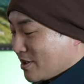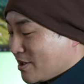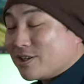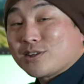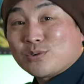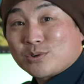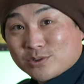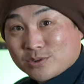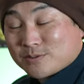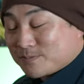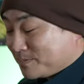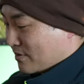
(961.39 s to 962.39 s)
入れてお
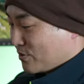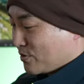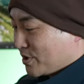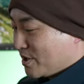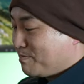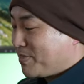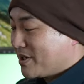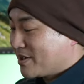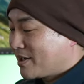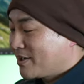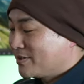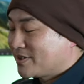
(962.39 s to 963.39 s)
くこう頻繁
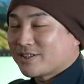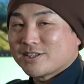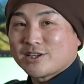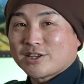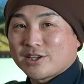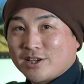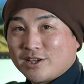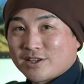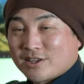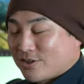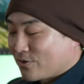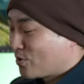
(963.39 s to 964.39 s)
に変える設定だけね
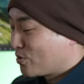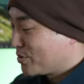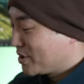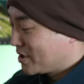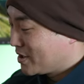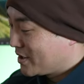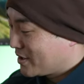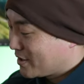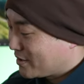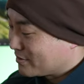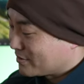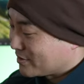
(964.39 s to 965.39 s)
ここに入れて
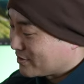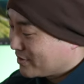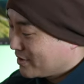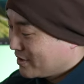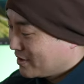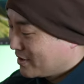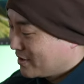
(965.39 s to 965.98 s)
あるんですよね。